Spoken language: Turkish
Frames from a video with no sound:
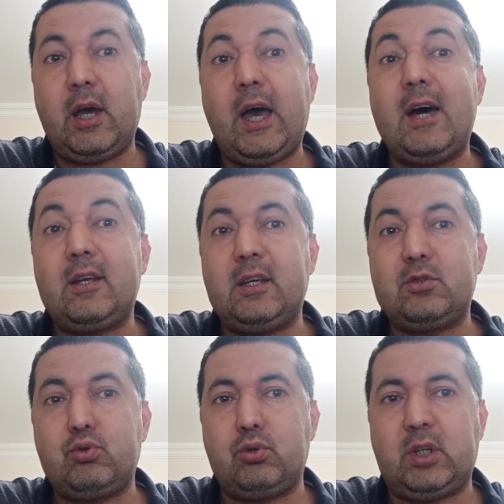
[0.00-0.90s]

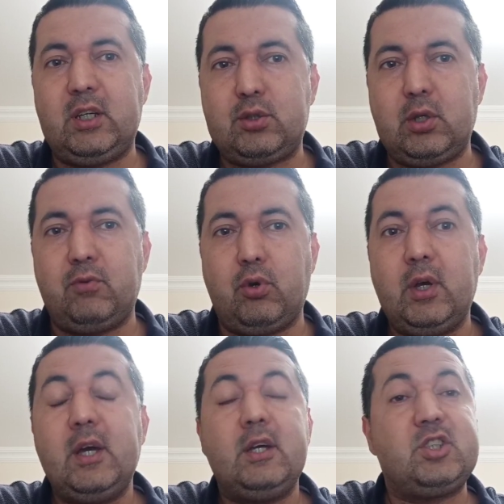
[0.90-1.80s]
Herkes Türkiye'yi seviyor.
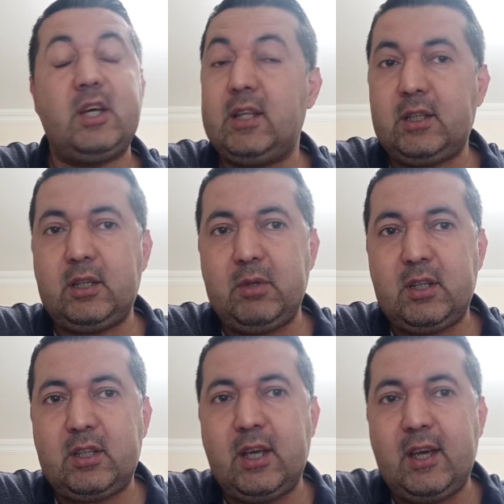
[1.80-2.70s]
Cennet
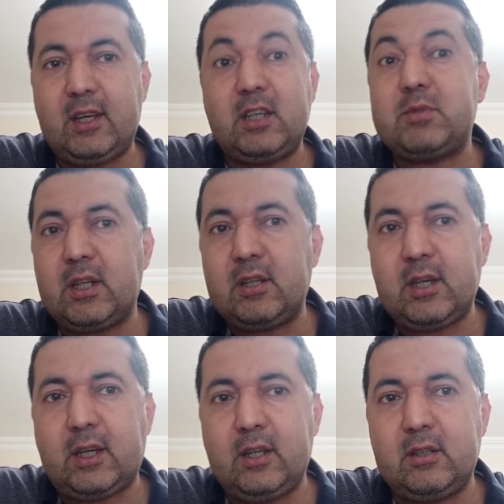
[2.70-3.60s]
kimin e, kimsenin
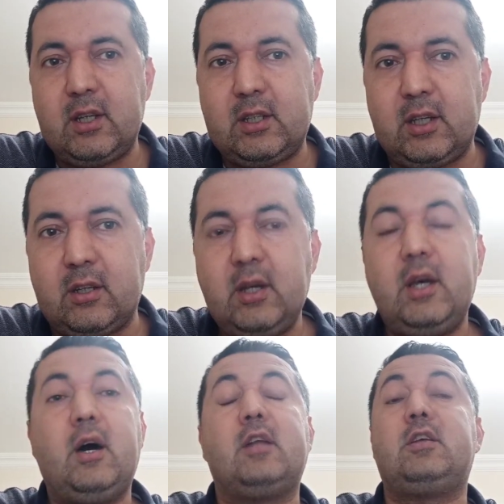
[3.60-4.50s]
tek elinde değil.
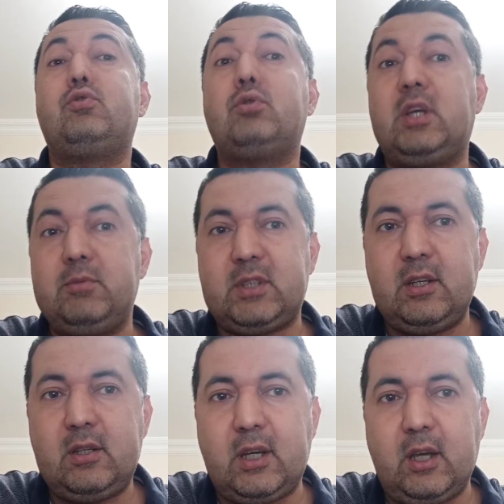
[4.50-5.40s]
Atatürk
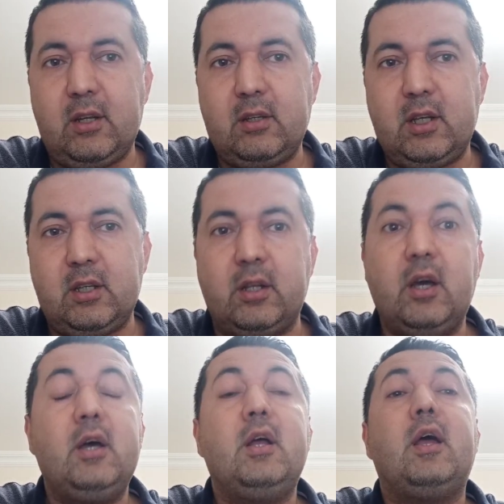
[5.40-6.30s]
kimsenin tek elinde değil.
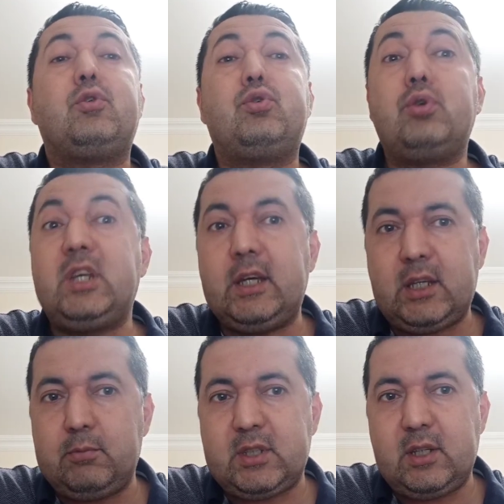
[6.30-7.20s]
Türkiye
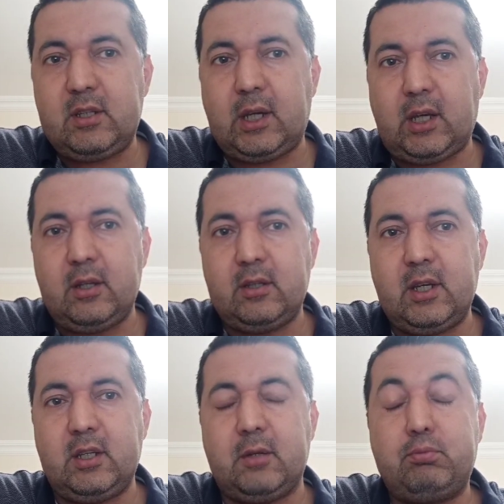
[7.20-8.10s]
kimsenin tek
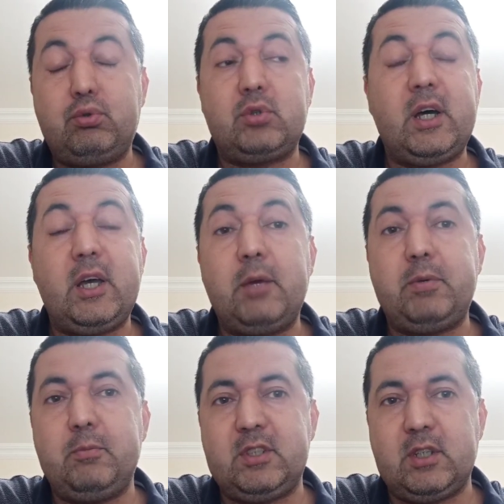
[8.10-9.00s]
elinde değil. Burada
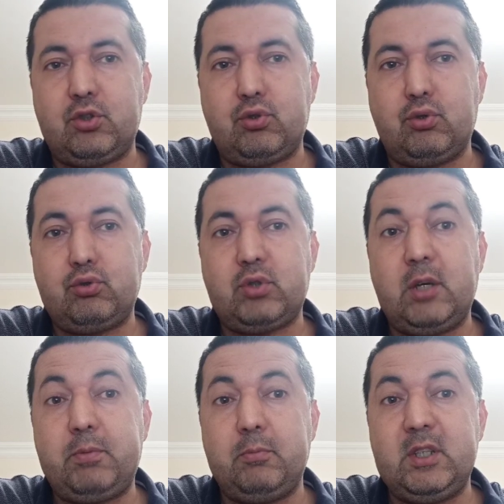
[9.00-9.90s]
hepimiz yaşıyoruz,
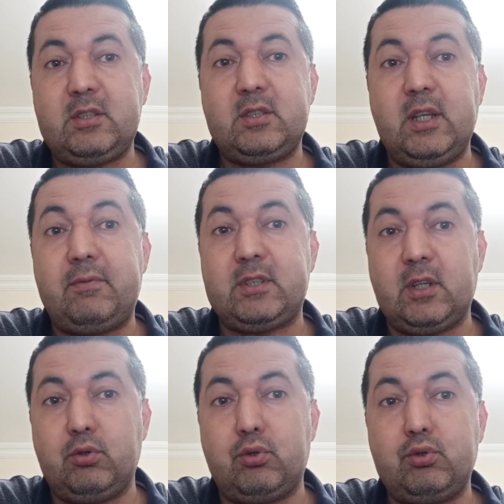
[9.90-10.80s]
hepimiz nefes
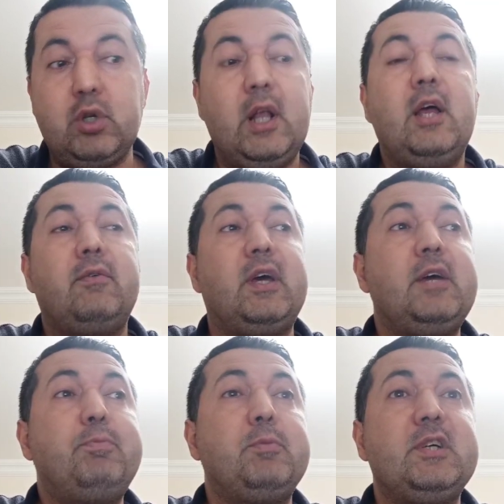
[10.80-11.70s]
alıyoruz ve
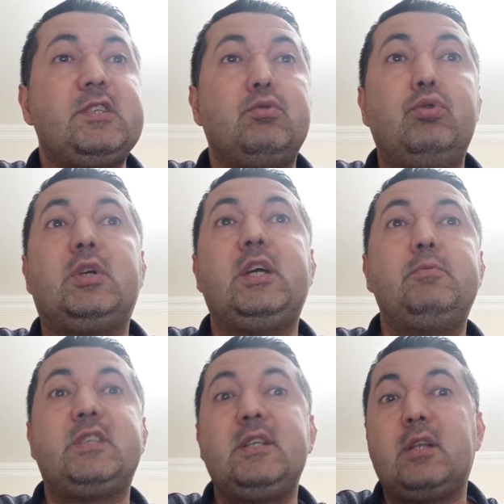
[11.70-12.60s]
hepimiz
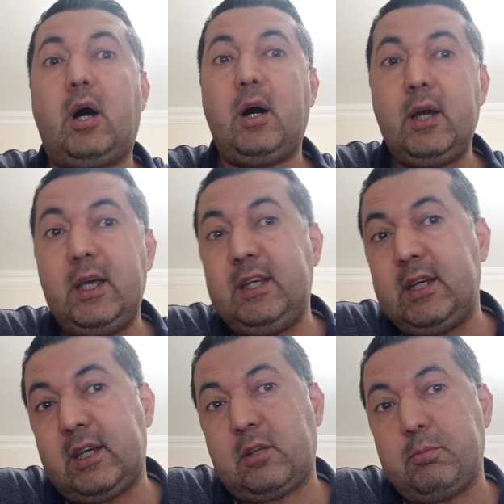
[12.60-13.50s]
ülkemizin daha
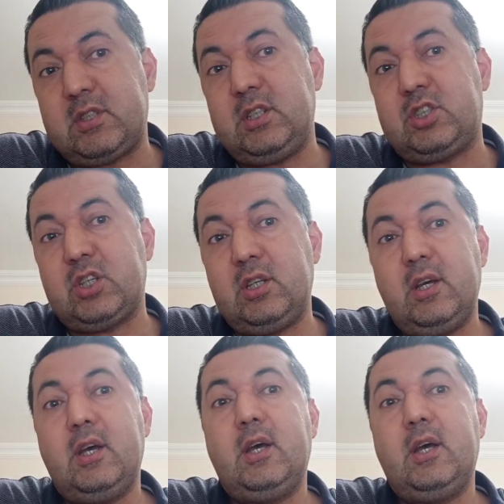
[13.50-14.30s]
iyiye gitmesi için